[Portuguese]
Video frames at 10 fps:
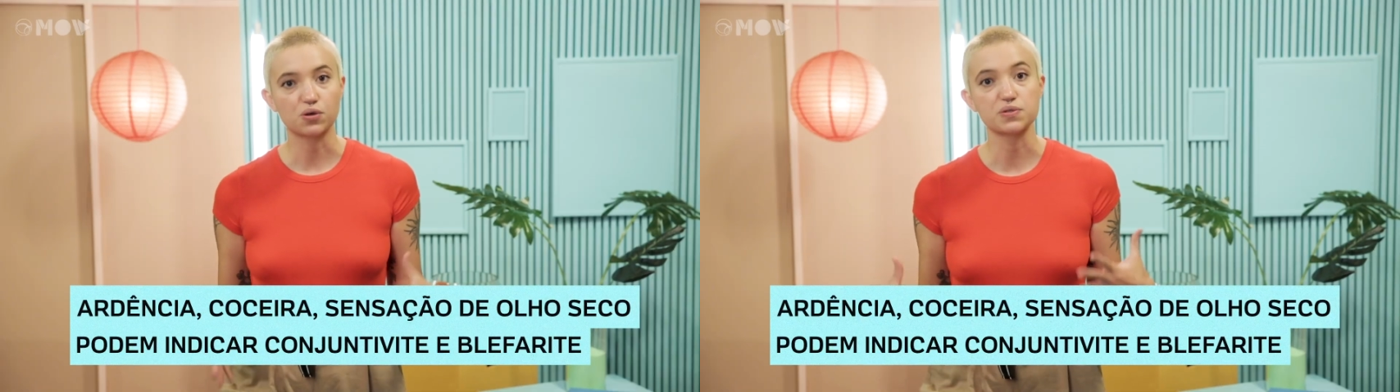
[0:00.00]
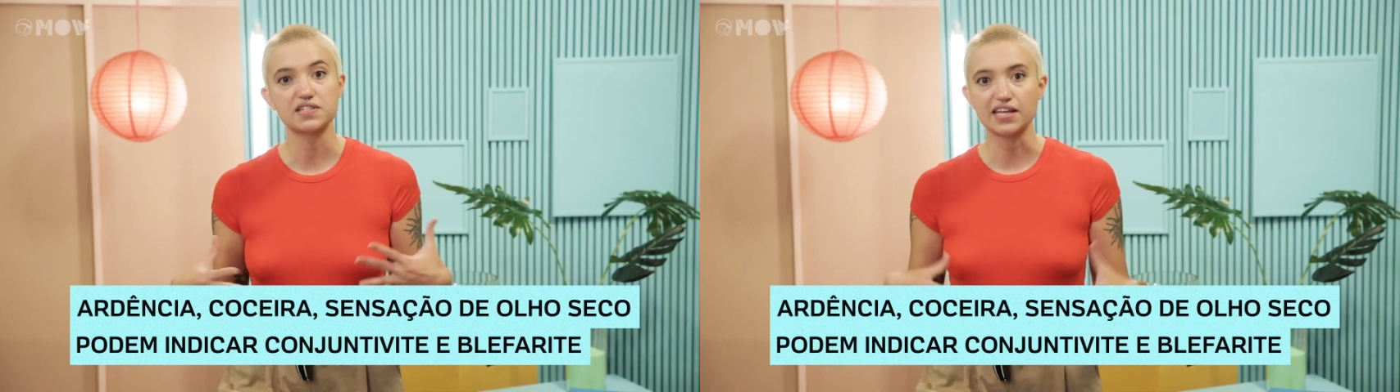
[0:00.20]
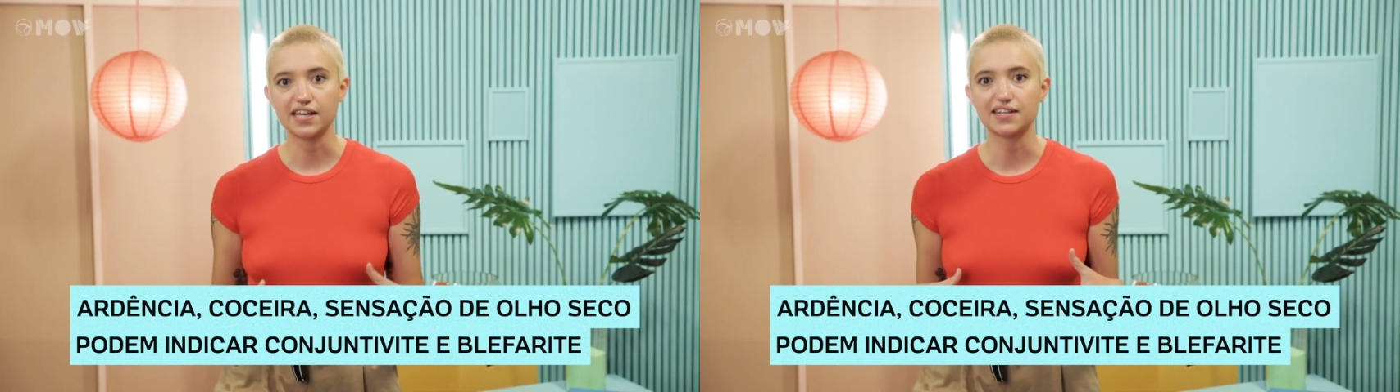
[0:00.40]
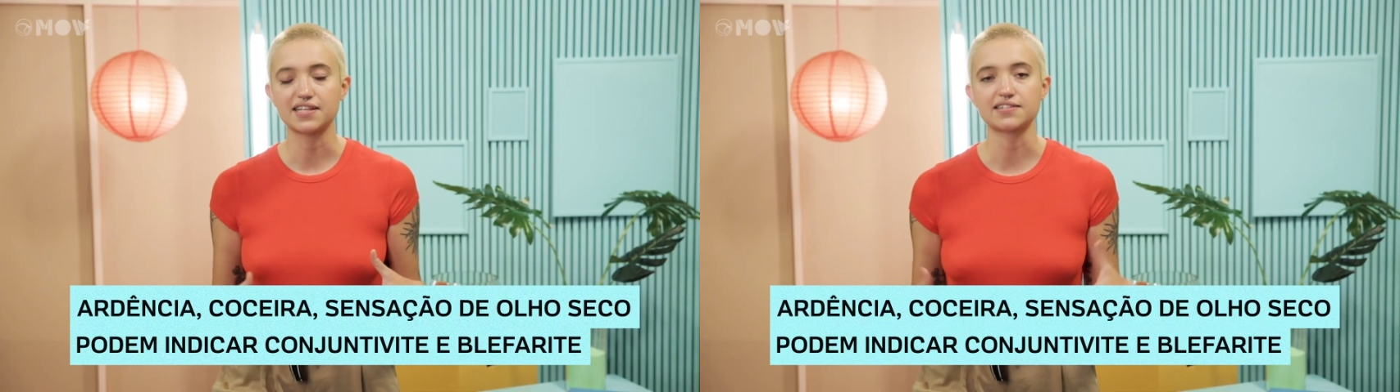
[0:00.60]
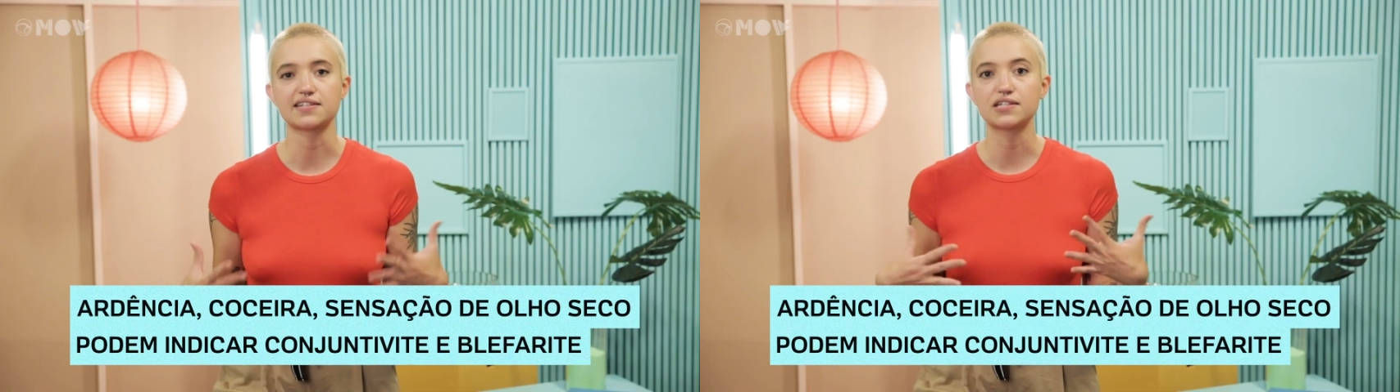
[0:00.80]
coceira,
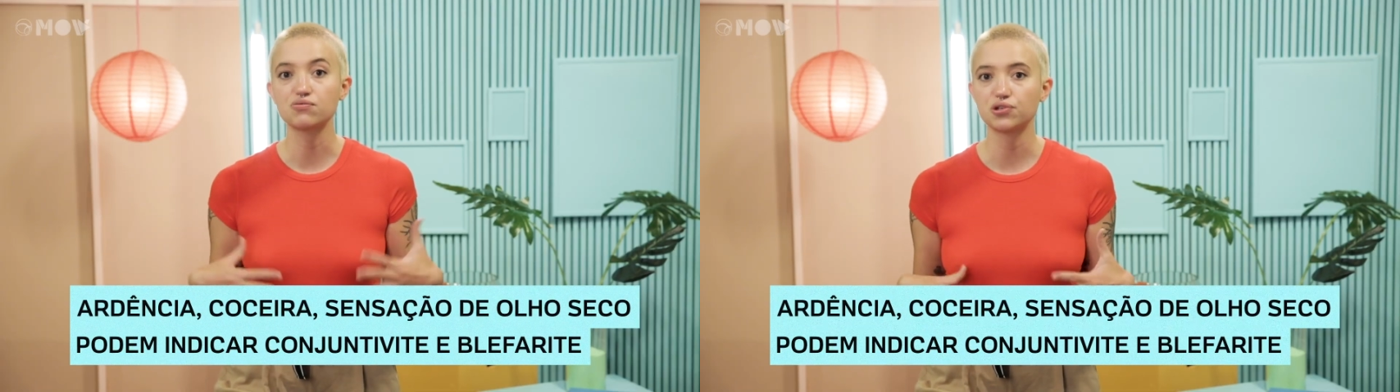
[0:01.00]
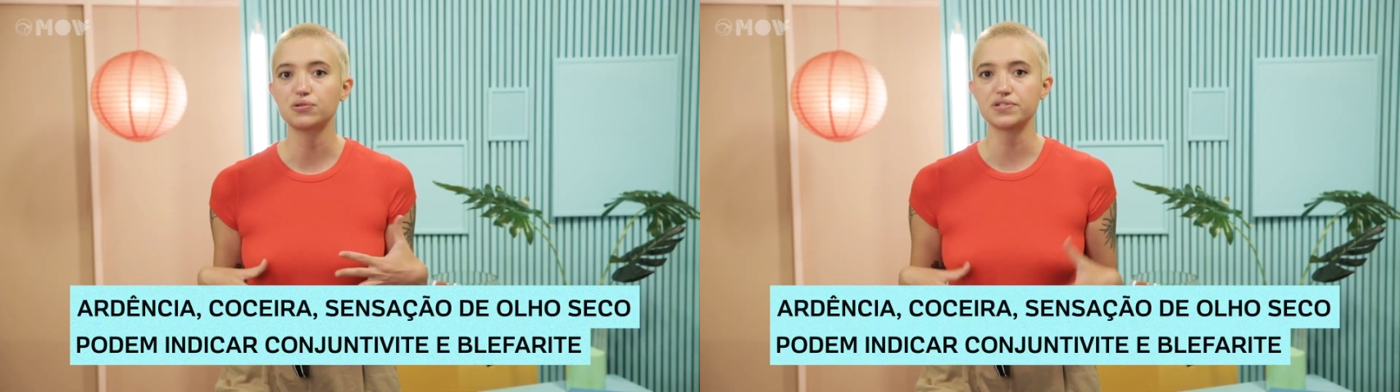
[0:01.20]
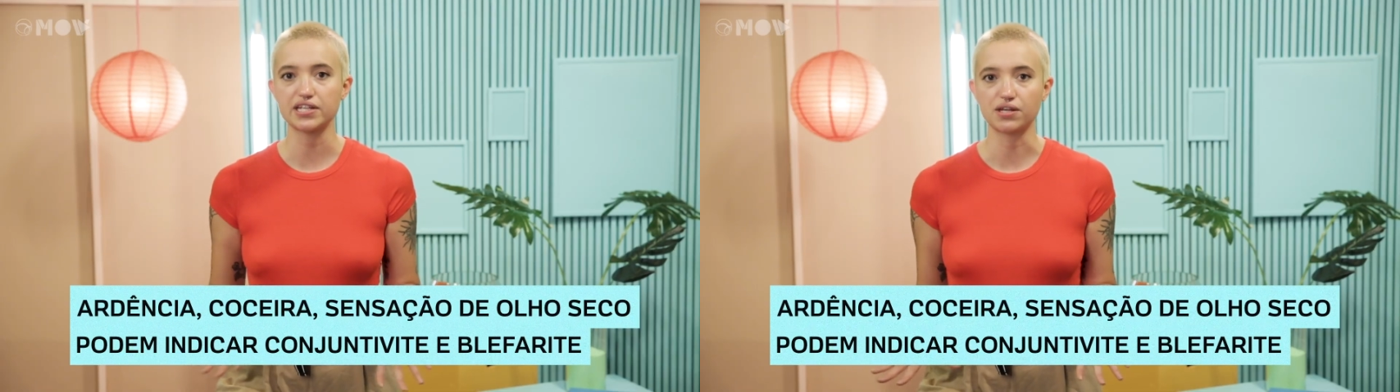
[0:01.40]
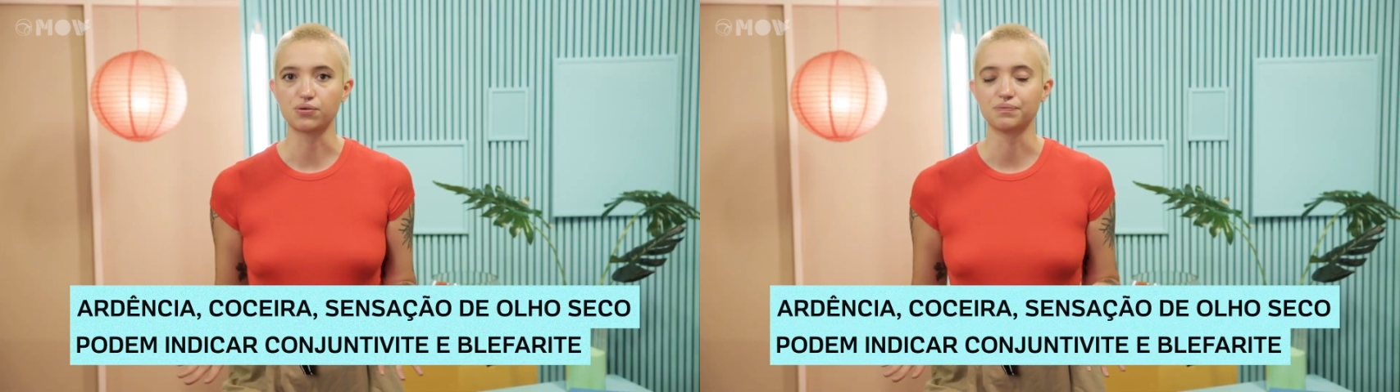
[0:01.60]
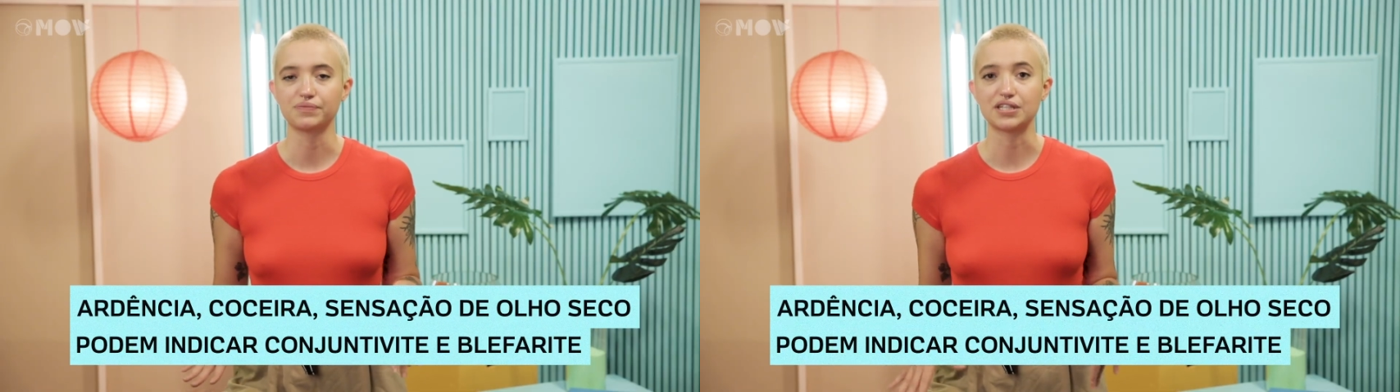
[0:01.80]
sensação de olho seco.